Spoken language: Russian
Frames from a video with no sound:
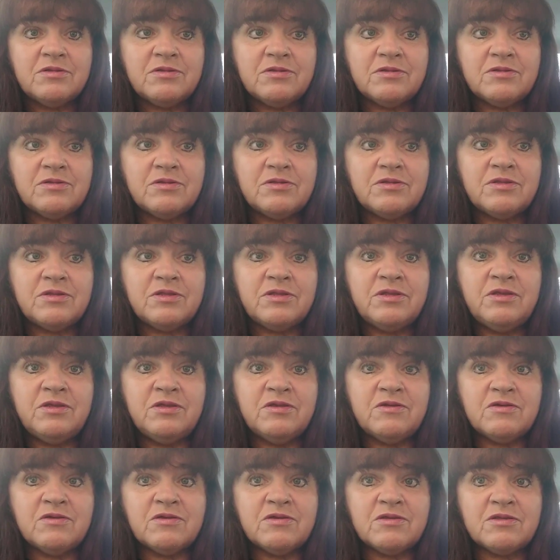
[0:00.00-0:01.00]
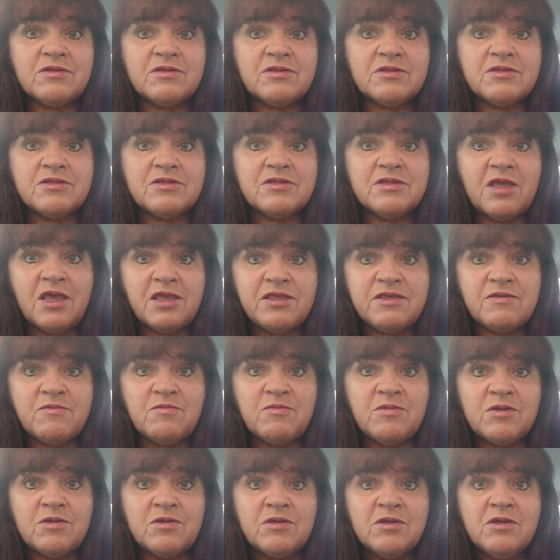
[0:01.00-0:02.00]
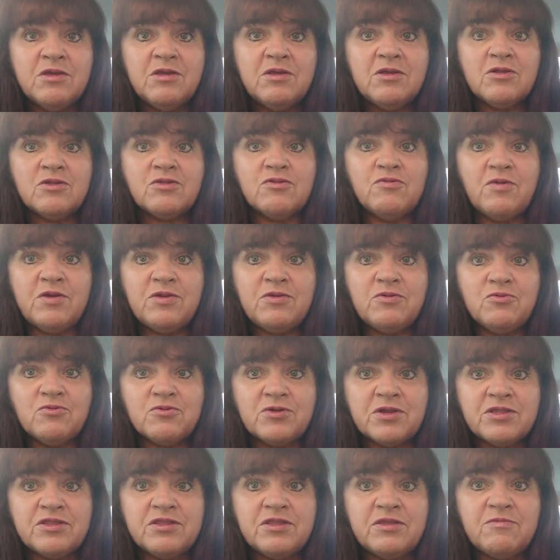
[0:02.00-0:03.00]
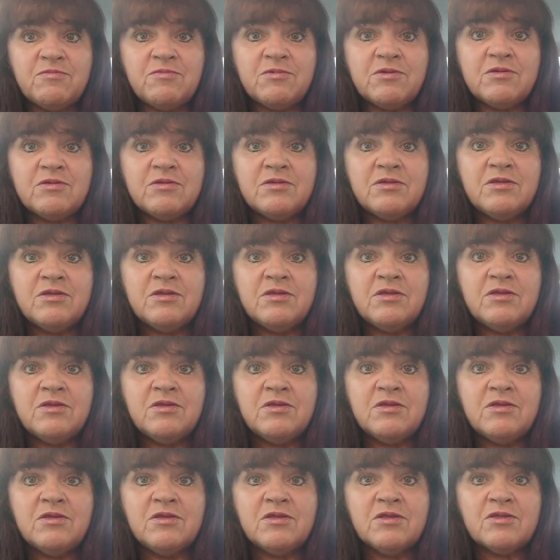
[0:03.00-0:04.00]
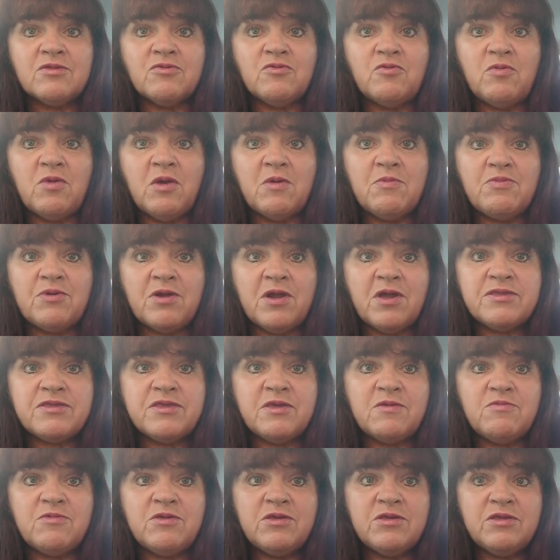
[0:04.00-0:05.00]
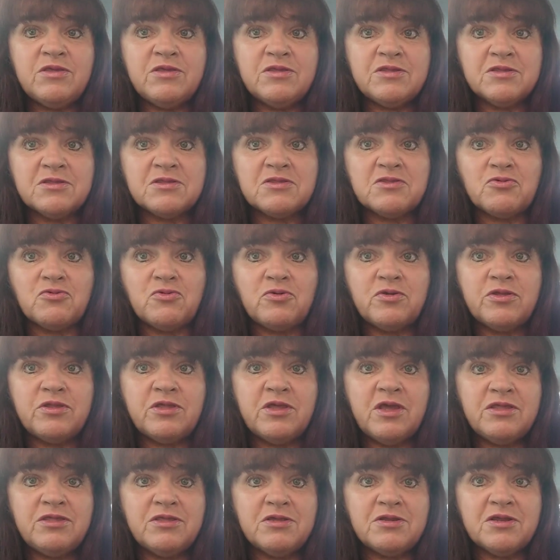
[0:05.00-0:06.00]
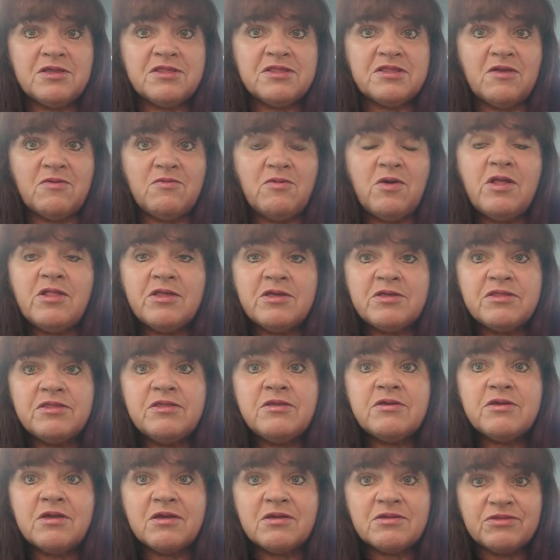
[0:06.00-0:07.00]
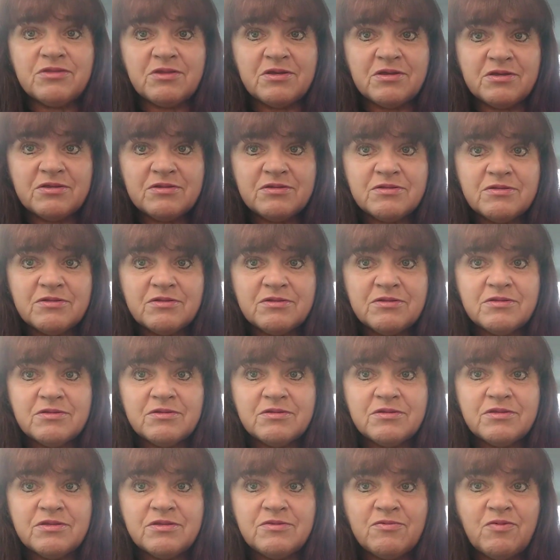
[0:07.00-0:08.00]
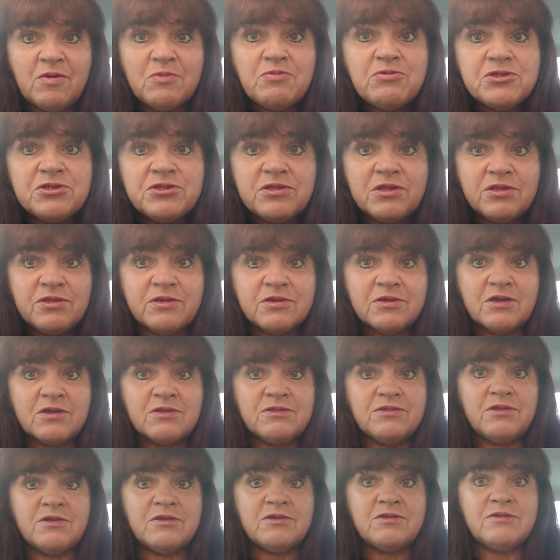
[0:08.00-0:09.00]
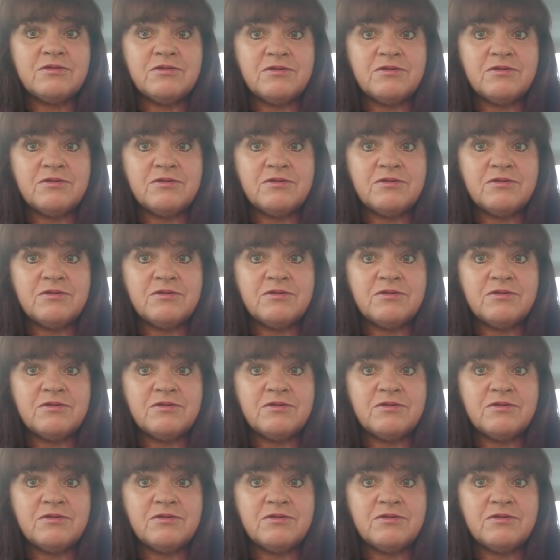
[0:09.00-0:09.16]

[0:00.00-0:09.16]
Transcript: Э, и с этими двоюродными с двумя братьями и сестрой я не расставалась никогда. И вообще никогда.